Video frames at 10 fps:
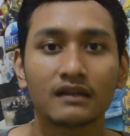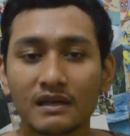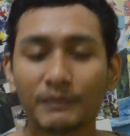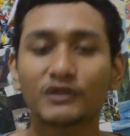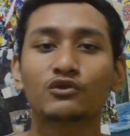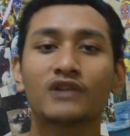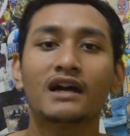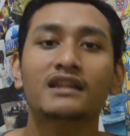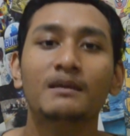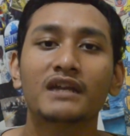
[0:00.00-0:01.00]
Sampai suatu
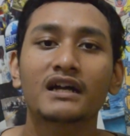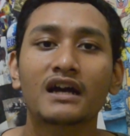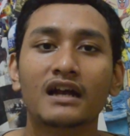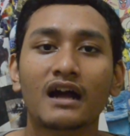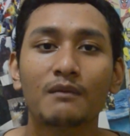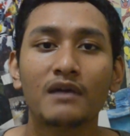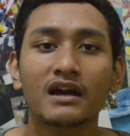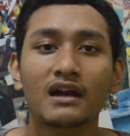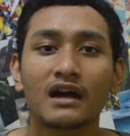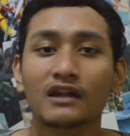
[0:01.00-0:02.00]
saat dia mendengar
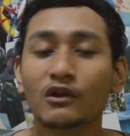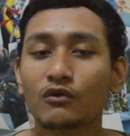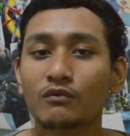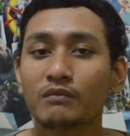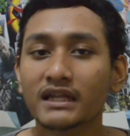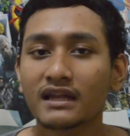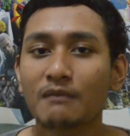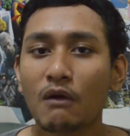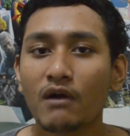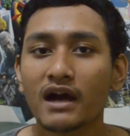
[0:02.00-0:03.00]
kabar atau berita
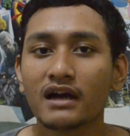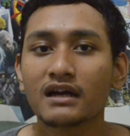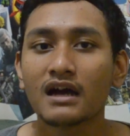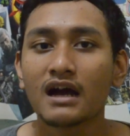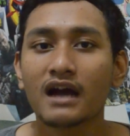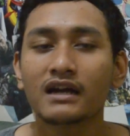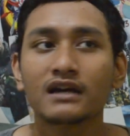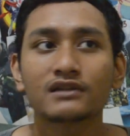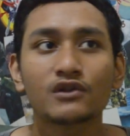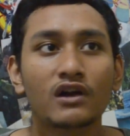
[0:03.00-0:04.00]
bahwa
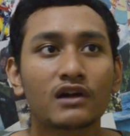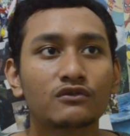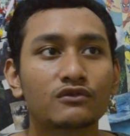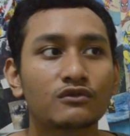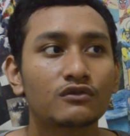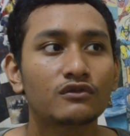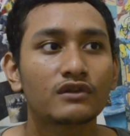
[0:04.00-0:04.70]
ada seorang guru